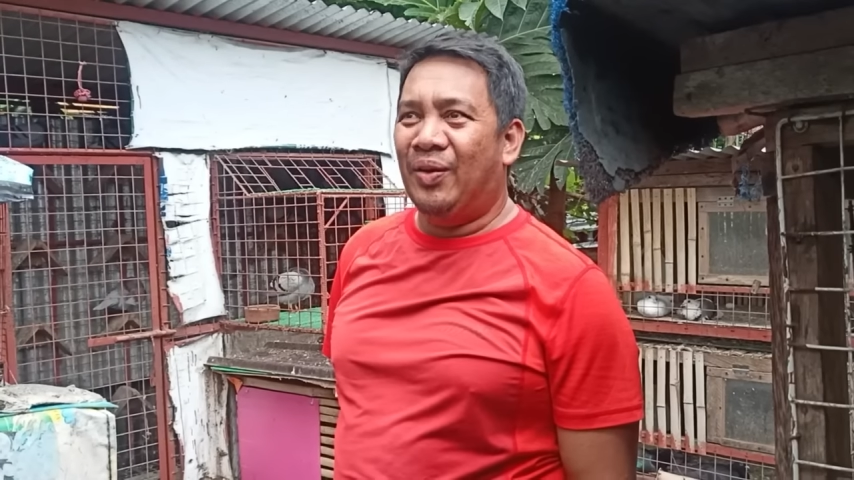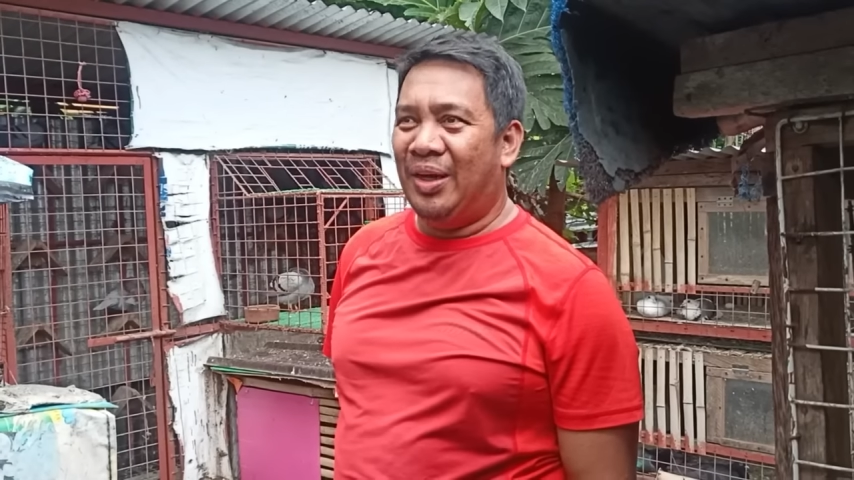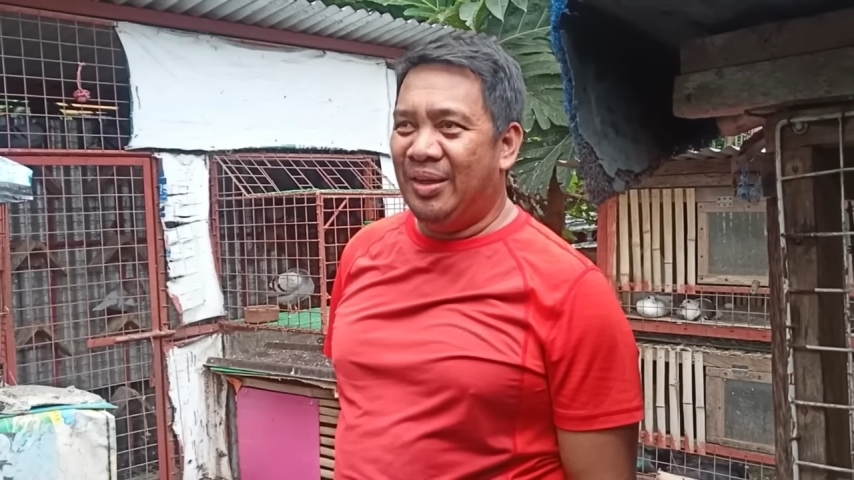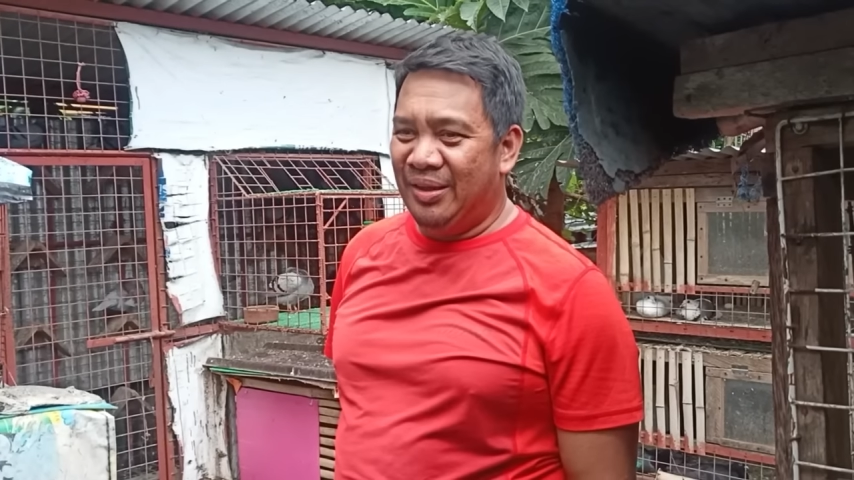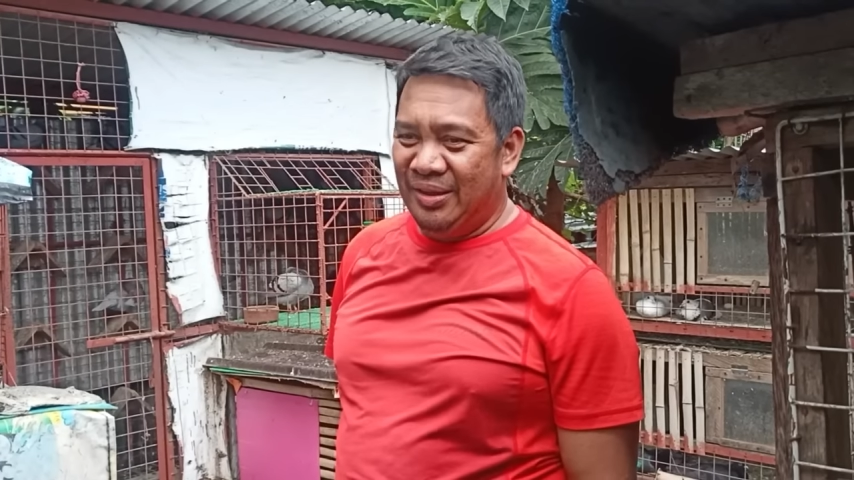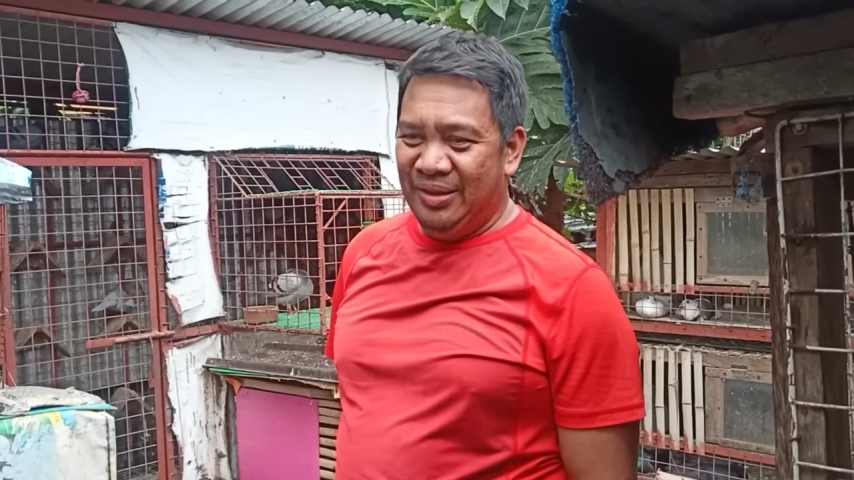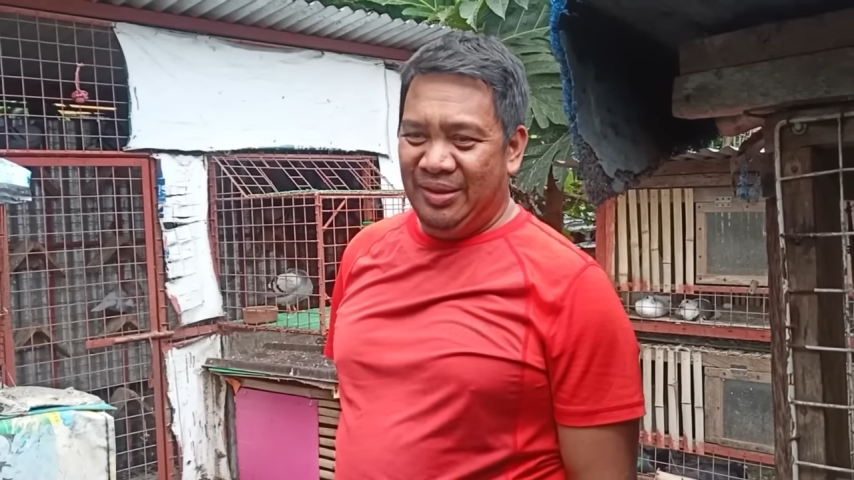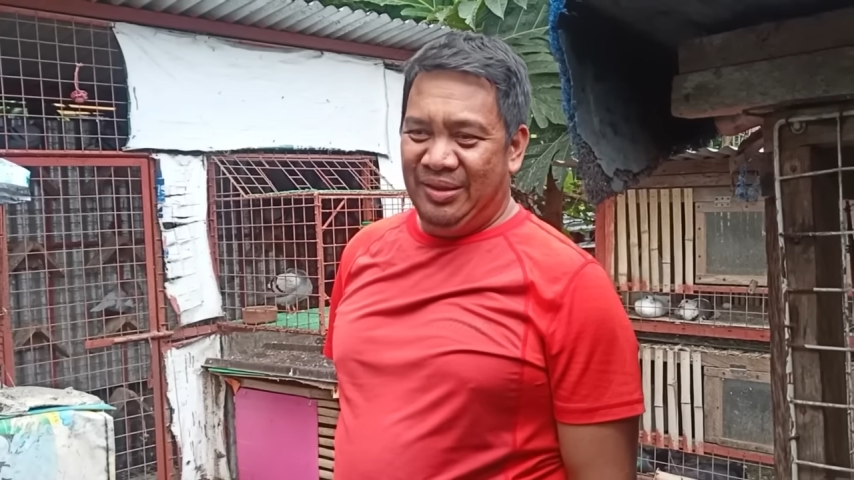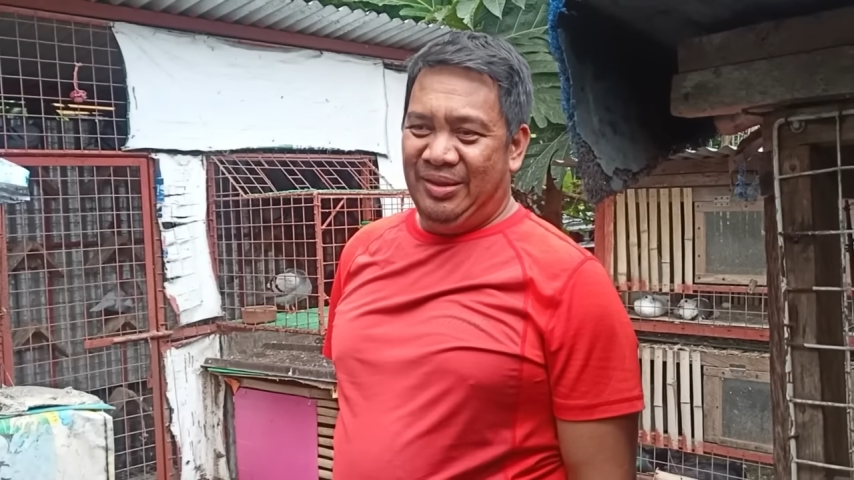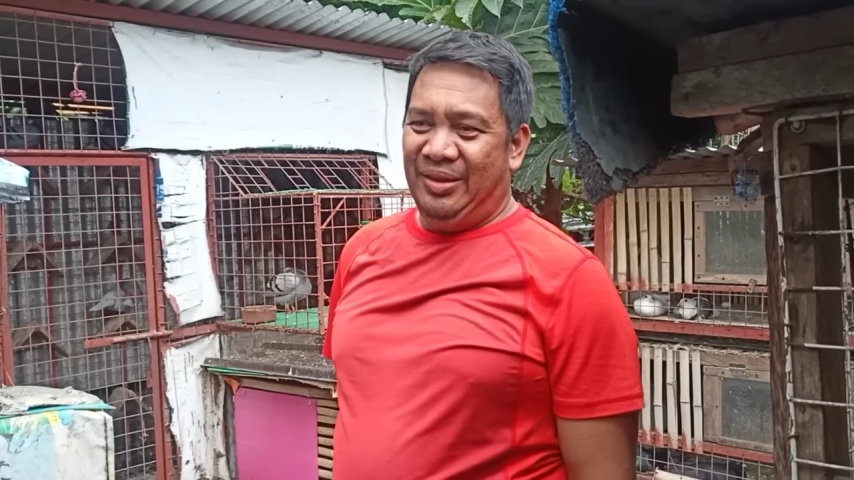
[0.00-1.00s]
ka.
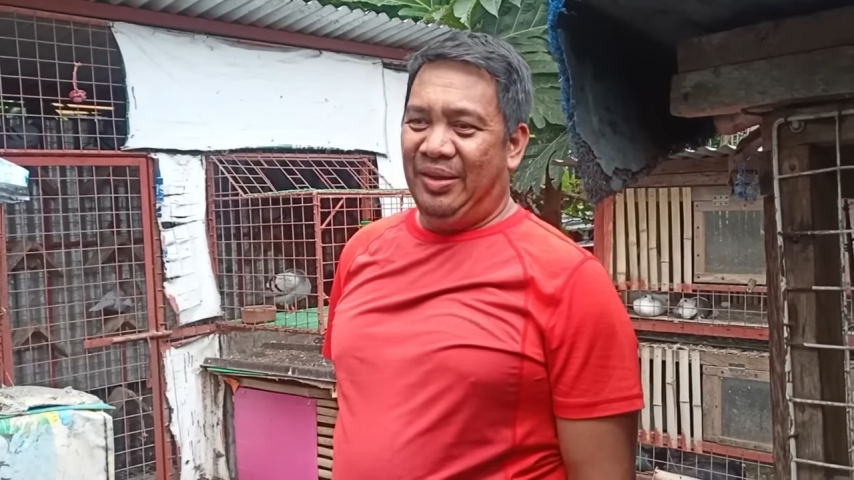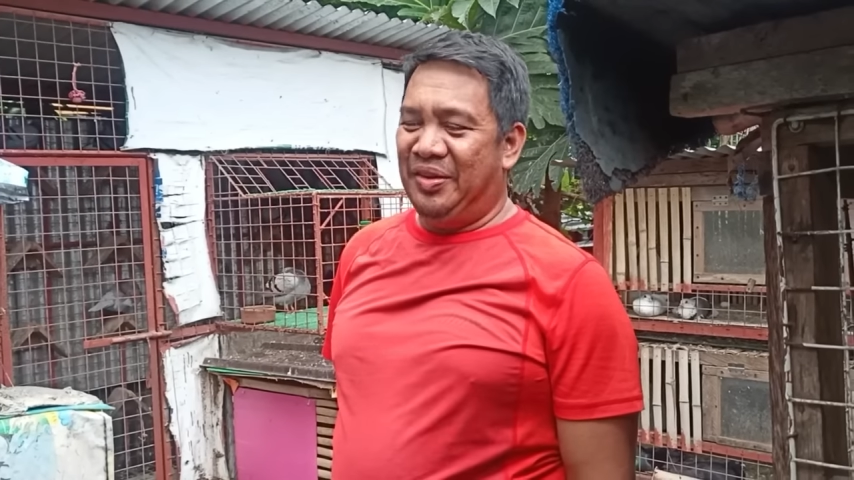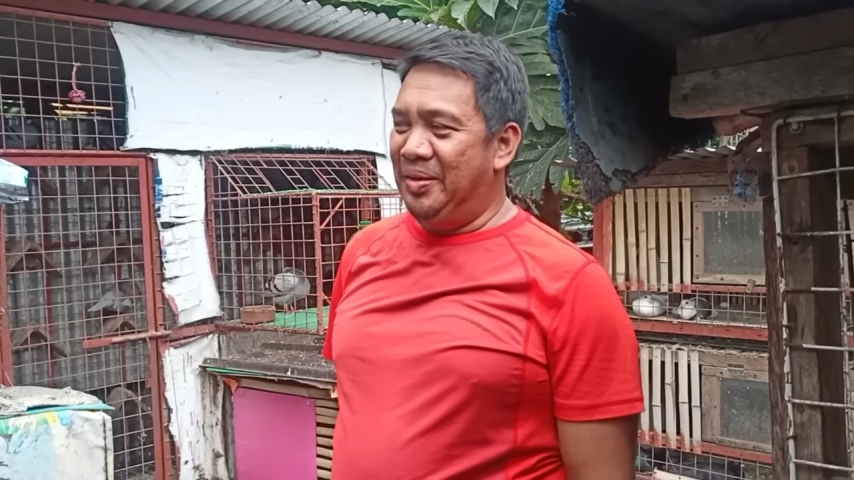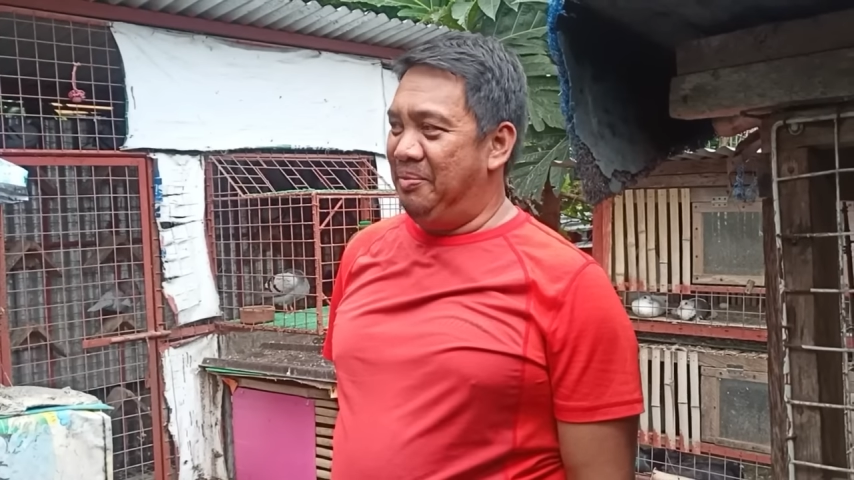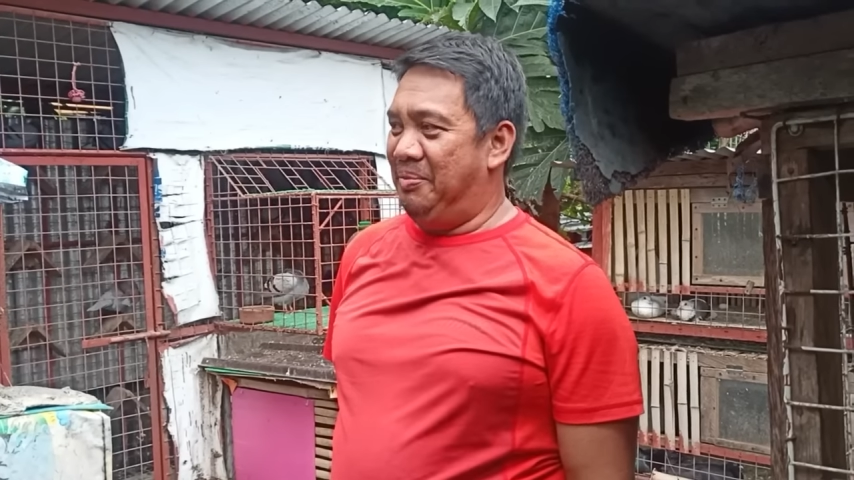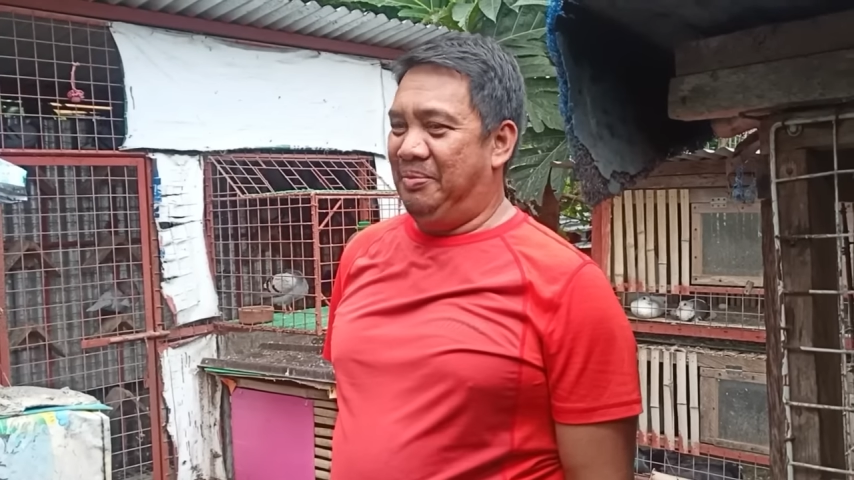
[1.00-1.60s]
Kasi